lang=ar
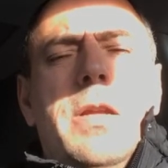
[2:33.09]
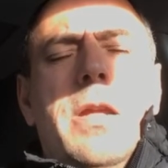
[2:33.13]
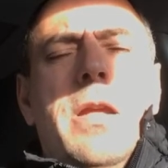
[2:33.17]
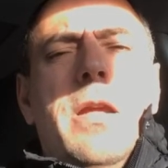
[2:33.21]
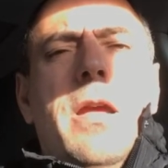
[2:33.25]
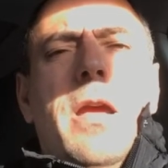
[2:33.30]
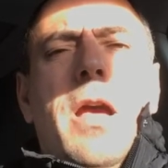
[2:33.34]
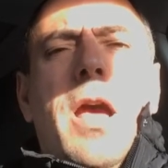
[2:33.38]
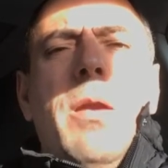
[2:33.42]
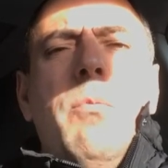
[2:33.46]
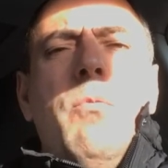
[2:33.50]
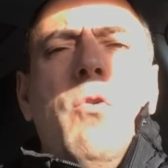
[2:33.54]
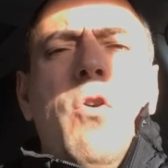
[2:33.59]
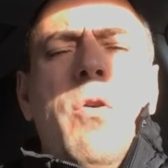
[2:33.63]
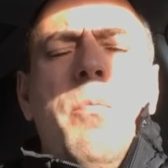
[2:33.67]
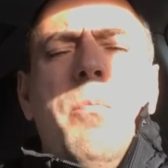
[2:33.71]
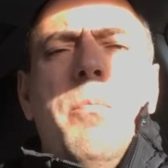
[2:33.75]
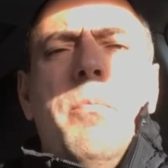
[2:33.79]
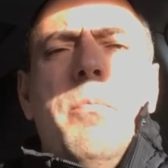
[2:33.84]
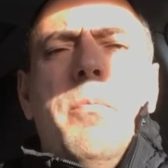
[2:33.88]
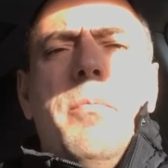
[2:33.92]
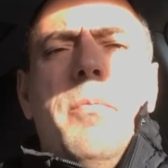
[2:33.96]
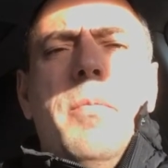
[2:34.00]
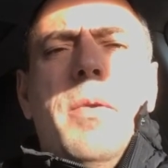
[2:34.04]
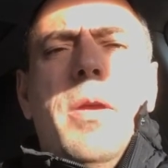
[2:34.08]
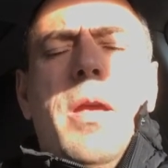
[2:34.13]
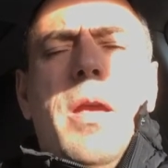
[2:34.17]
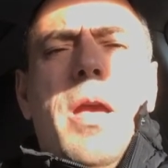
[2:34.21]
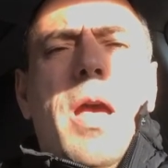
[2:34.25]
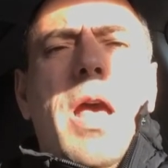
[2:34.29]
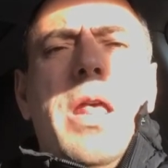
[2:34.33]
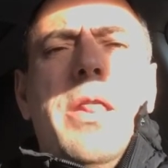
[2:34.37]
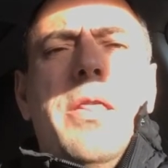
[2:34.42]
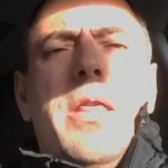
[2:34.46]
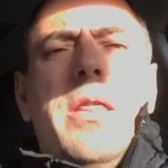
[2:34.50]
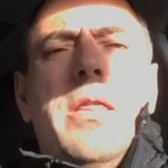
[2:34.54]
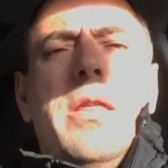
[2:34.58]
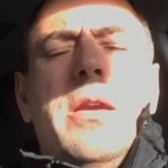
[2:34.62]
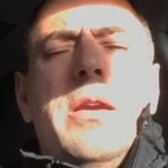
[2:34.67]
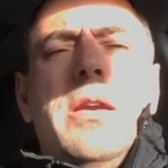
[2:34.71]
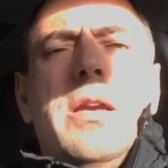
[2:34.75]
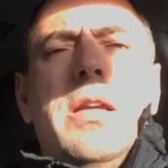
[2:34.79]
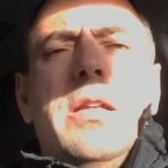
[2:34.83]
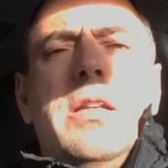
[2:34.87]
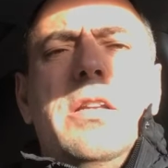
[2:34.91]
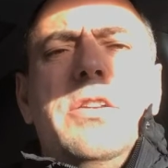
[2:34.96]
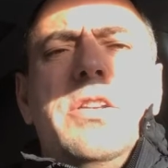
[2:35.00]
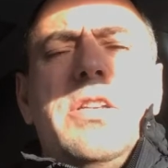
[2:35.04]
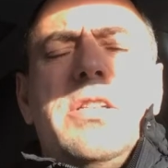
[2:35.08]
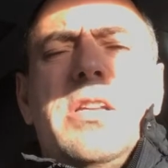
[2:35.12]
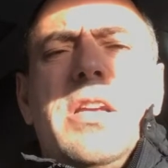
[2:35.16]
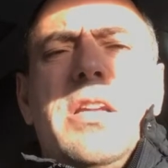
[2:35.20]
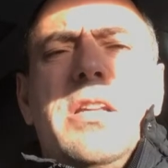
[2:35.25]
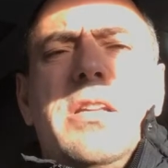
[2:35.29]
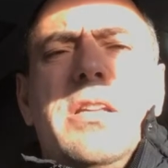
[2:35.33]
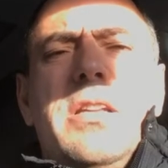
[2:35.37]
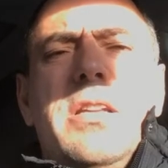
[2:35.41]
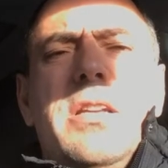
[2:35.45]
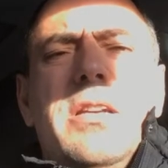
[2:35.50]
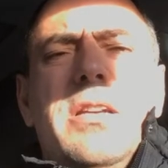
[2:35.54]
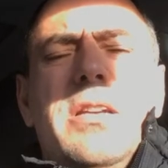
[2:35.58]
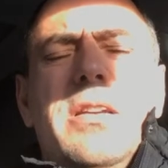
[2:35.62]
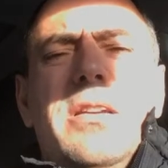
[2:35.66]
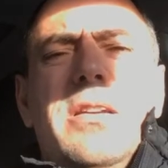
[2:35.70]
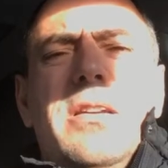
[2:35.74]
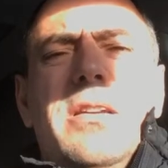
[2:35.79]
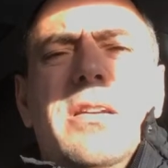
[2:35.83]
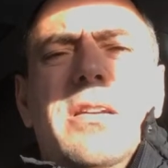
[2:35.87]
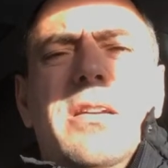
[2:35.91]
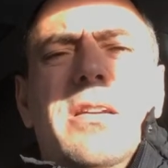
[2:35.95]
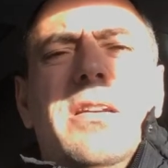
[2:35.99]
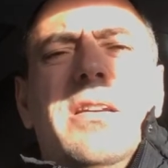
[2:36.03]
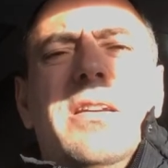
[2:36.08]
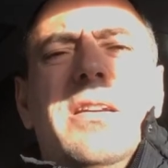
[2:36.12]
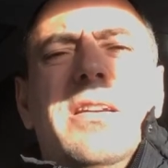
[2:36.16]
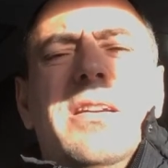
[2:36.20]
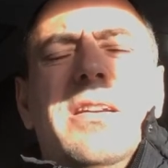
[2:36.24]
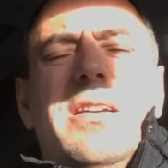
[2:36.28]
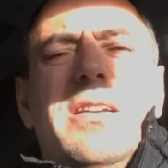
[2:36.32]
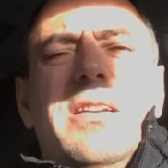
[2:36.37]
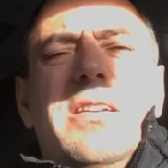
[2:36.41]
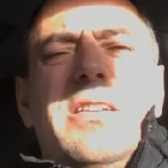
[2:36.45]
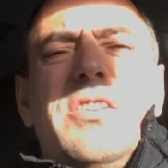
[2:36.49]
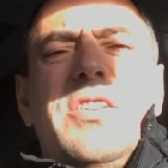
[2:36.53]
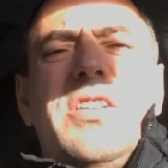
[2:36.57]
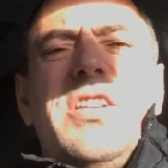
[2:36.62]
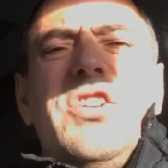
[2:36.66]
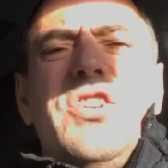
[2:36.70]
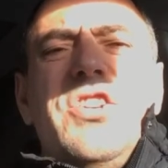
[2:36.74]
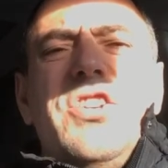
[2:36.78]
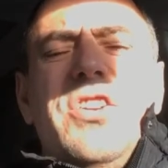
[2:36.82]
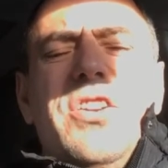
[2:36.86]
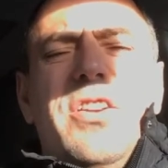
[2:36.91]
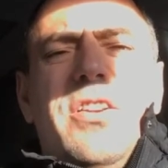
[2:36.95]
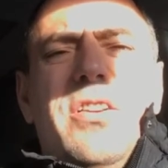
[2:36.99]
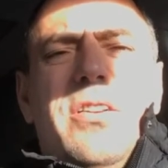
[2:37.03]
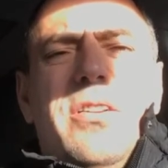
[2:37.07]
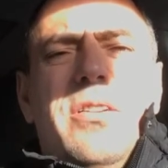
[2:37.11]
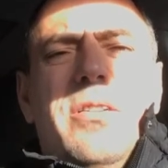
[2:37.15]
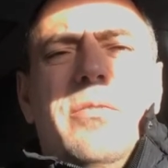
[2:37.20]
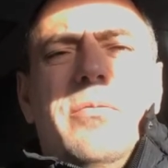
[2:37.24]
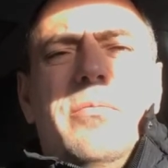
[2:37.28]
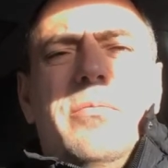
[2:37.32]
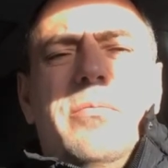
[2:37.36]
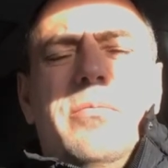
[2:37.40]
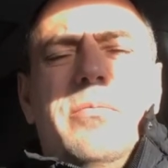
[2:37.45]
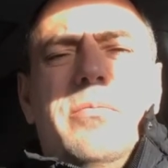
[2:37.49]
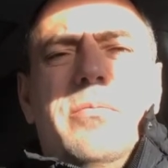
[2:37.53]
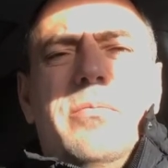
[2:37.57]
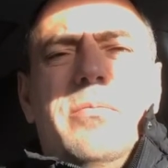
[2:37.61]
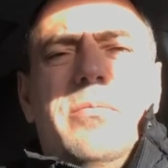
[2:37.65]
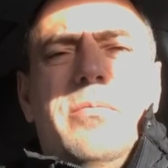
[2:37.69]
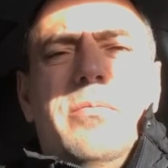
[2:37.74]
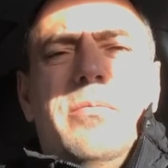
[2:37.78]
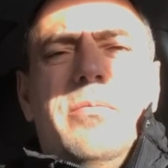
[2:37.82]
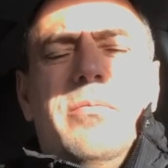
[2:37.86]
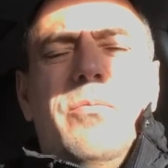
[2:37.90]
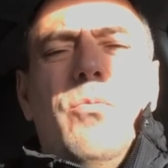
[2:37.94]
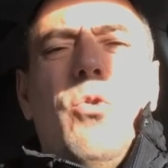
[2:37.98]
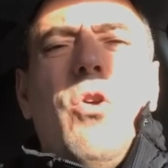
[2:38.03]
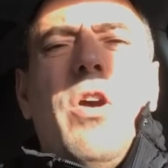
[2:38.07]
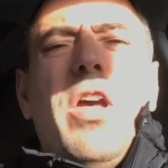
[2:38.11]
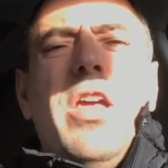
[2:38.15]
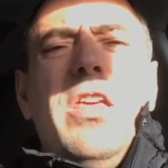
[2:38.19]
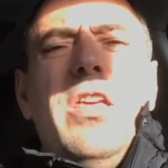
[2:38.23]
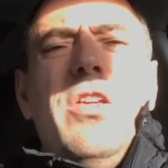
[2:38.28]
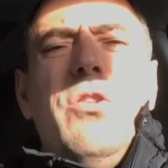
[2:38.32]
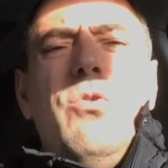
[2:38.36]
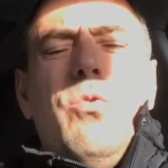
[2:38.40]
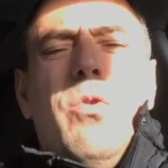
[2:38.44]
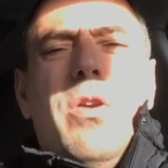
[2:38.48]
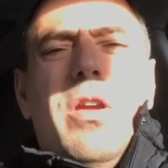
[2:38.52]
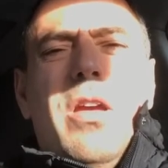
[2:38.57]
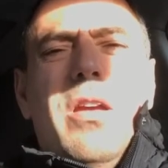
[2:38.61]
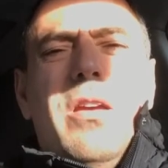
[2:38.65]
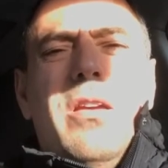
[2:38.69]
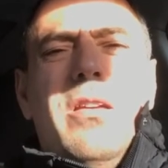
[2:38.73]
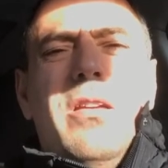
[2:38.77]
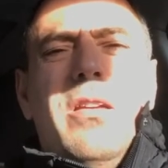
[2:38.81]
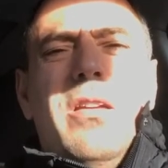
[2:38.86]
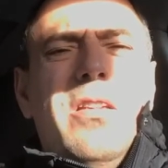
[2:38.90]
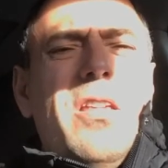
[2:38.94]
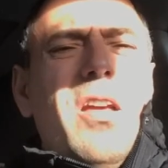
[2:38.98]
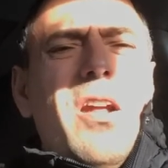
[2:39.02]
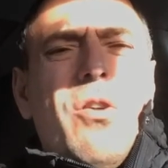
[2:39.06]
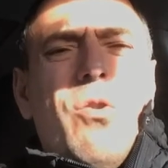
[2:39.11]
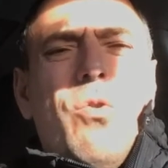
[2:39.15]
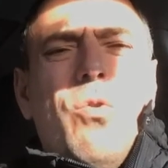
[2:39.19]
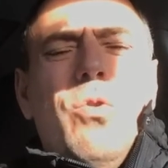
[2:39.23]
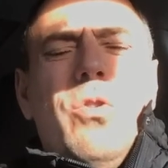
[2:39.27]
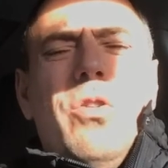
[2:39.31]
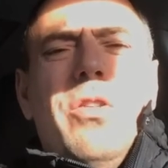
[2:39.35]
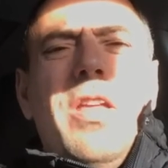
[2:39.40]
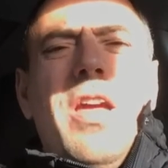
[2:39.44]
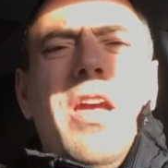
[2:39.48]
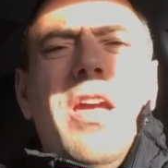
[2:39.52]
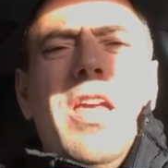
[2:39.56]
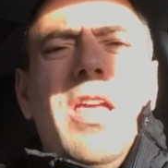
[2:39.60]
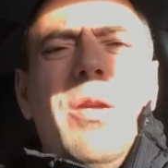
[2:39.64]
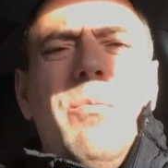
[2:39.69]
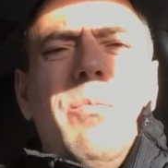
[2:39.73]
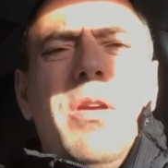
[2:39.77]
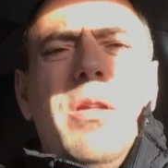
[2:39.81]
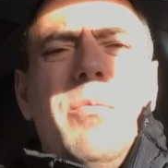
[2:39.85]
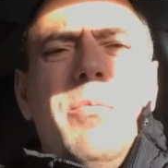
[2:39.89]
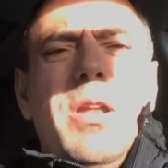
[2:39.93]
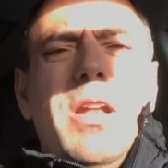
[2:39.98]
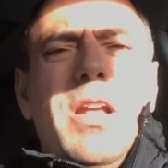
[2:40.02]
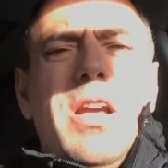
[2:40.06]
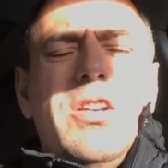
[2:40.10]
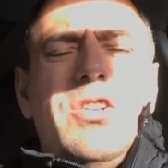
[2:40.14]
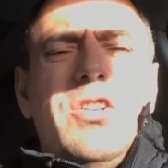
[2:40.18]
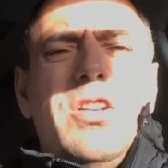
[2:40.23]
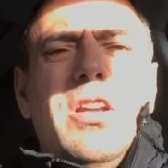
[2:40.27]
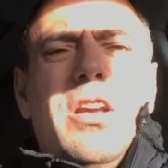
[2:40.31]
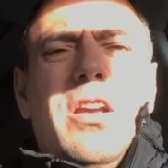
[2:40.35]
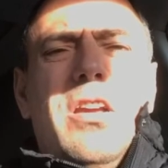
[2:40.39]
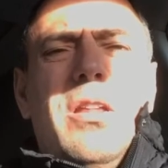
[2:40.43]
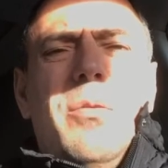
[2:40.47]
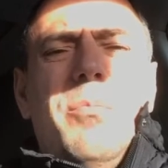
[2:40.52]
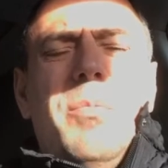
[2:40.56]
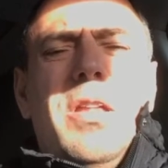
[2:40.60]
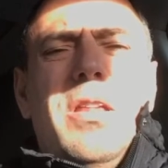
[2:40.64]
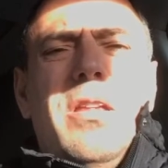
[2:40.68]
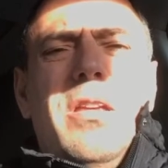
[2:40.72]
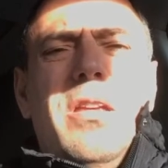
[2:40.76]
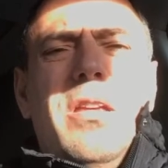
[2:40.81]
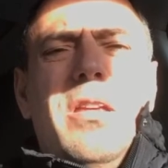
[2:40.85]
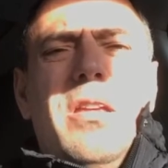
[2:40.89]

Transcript: المهم هذا الجسد سجن يقيدك تركض دائما من أجل خدمته